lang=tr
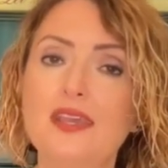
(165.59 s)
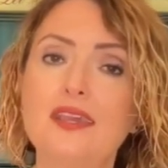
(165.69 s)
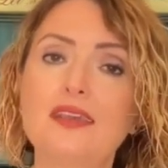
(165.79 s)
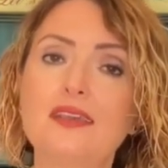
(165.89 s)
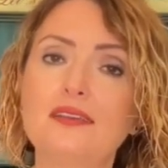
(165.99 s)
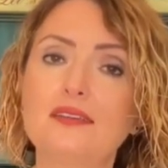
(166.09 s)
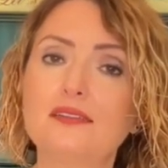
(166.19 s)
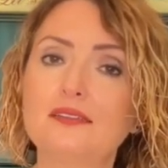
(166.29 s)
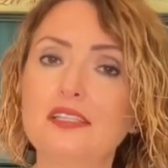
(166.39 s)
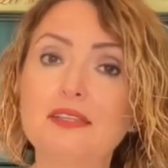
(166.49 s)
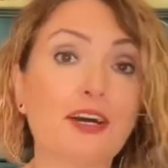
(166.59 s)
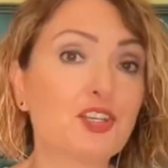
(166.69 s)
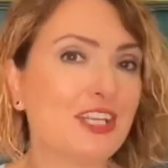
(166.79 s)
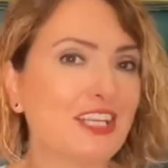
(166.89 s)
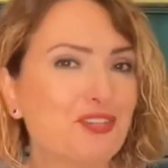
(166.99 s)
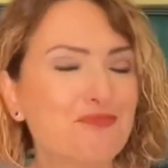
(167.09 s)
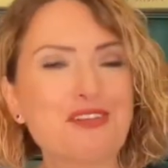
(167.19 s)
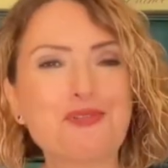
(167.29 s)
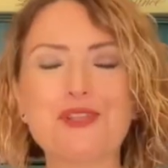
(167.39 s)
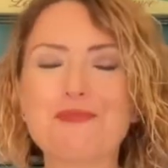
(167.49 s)
E, imaj
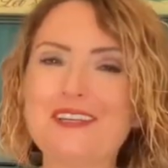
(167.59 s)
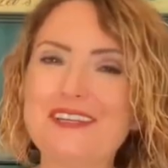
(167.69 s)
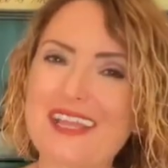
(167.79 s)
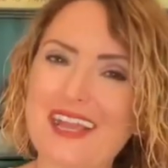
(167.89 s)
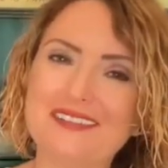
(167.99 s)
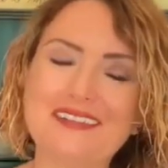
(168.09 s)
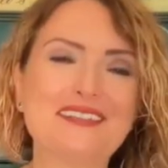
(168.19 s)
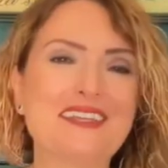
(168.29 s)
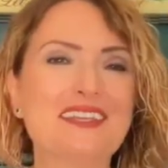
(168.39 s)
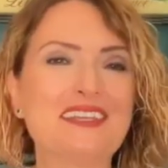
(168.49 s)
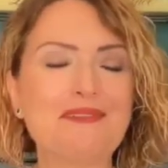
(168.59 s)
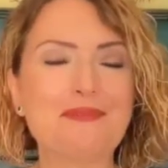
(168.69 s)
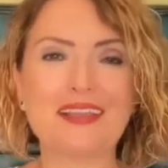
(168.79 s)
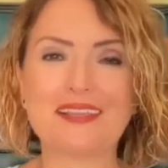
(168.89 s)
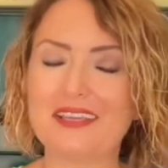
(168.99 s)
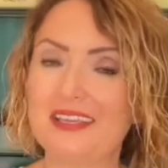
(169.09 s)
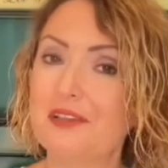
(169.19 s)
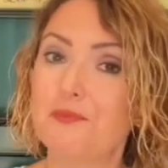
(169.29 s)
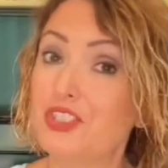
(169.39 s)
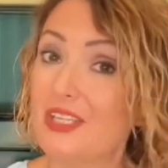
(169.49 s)
değişimleri olabilir. Kendinizle ilgili belki
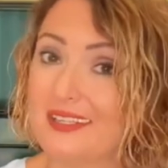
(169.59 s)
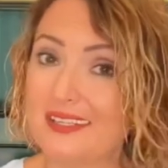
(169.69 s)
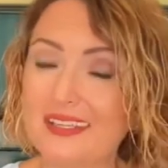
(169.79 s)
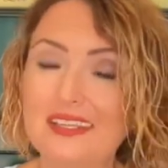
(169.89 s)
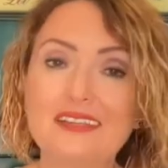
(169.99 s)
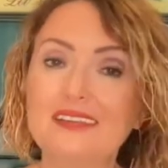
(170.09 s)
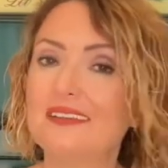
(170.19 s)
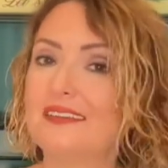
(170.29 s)
bir şeyleri e,